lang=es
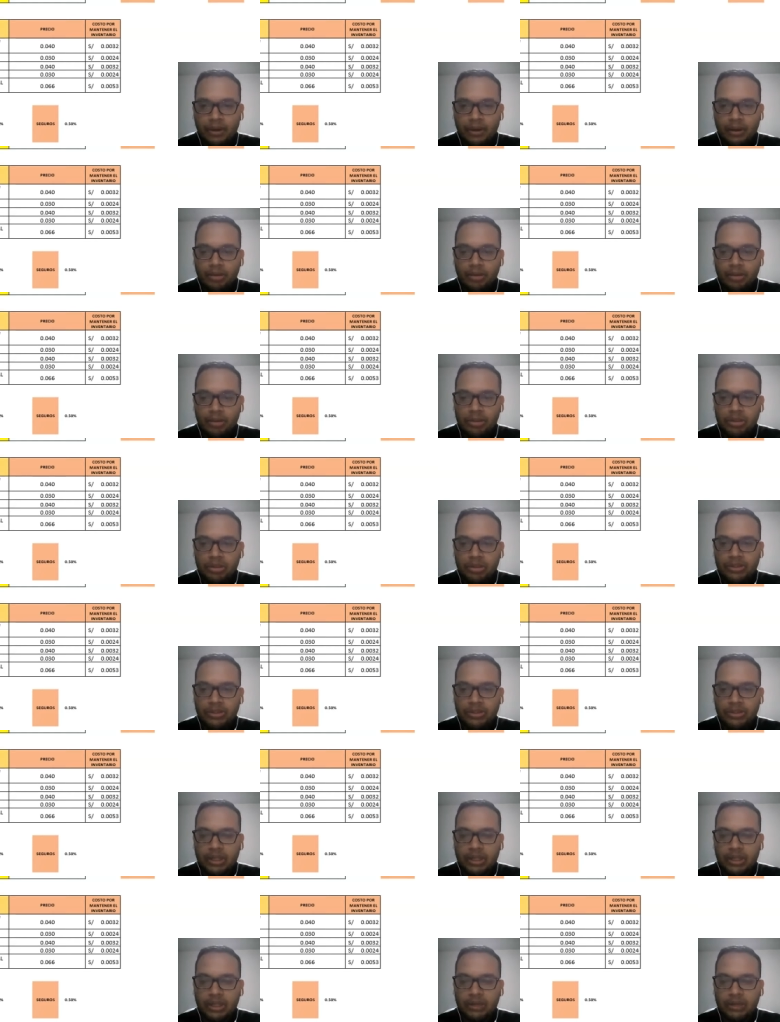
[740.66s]
por el precio de
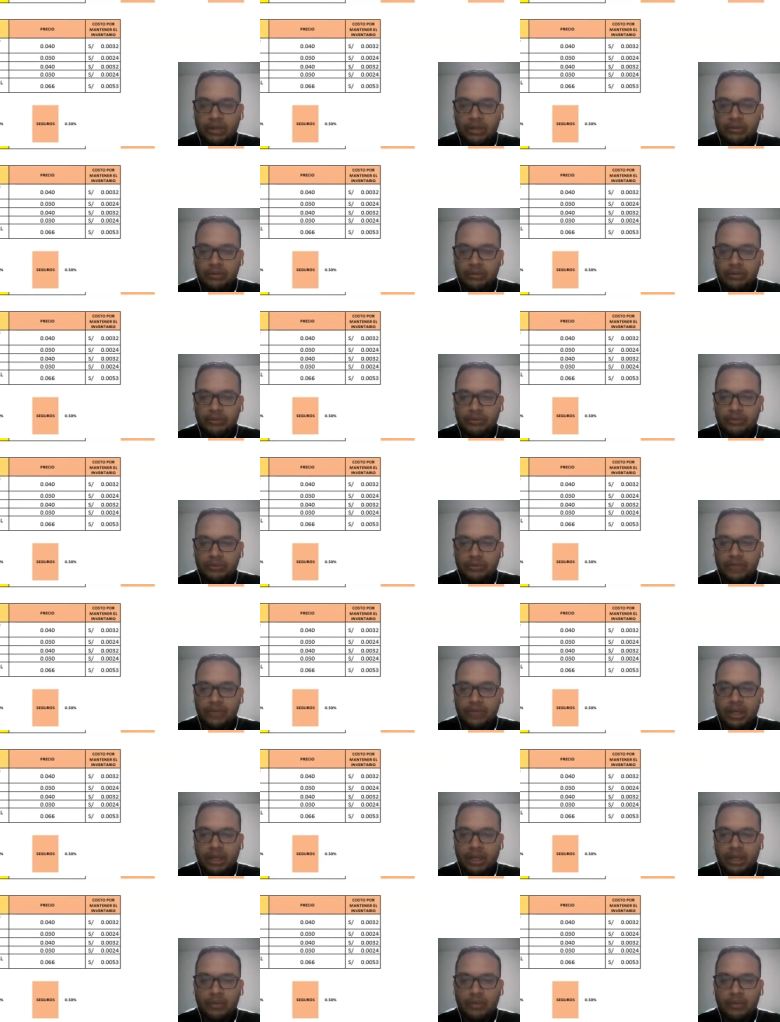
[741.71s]
cada uno, de
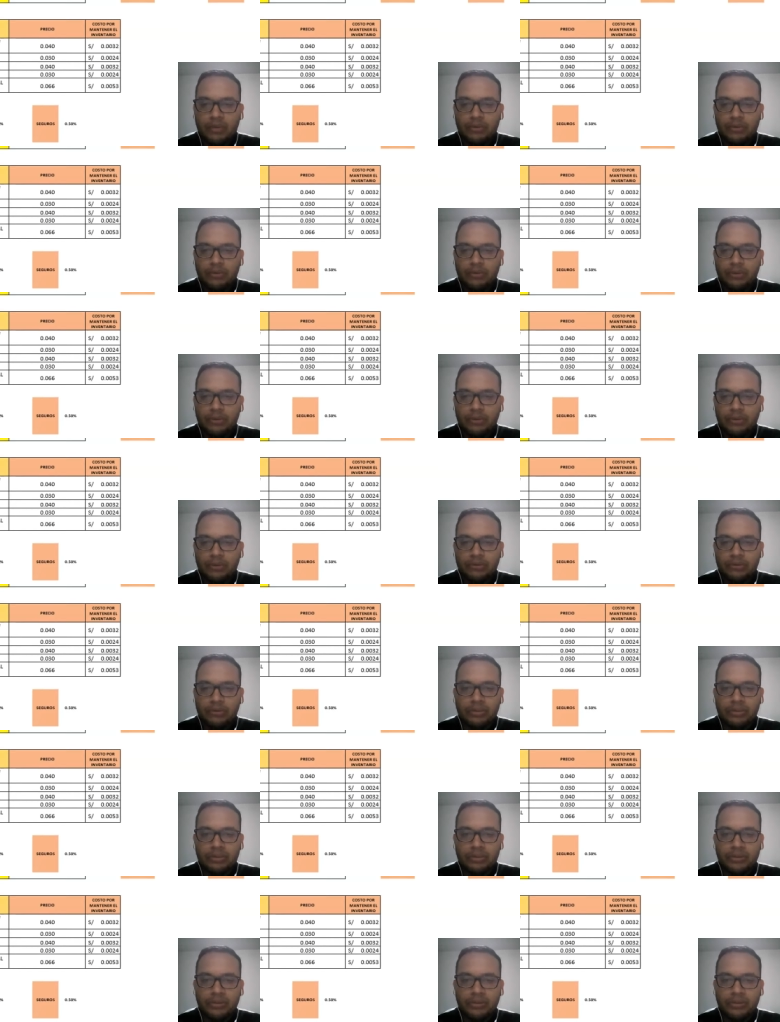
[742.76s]
cada producto,
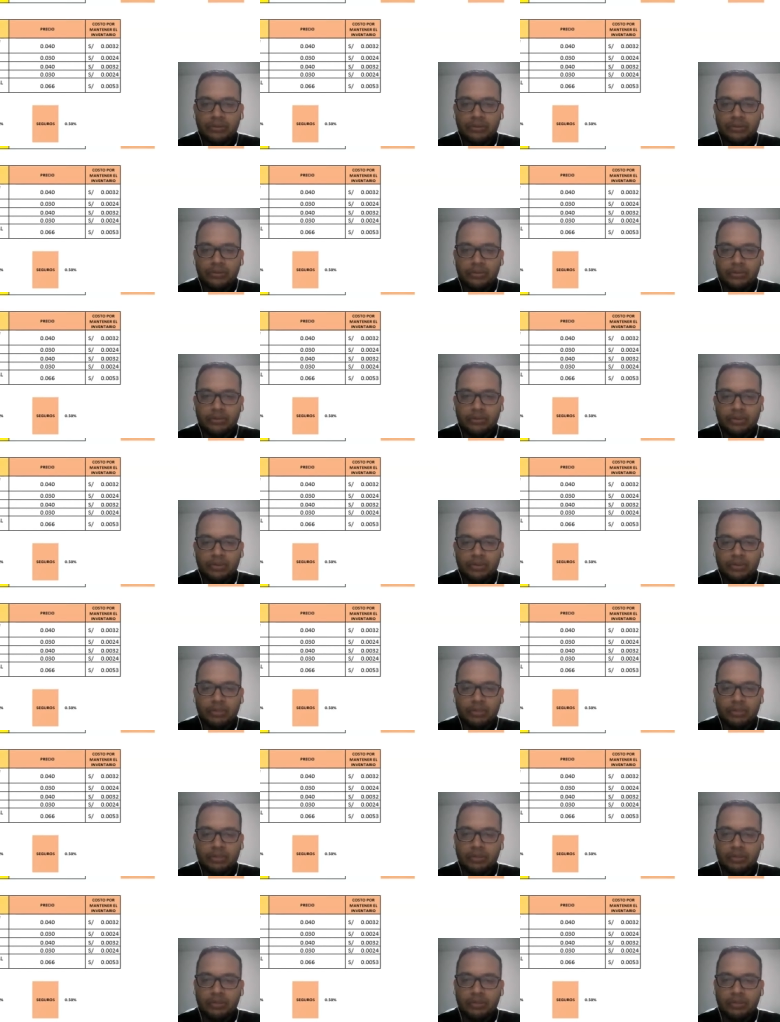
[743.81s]
y bueno, pues,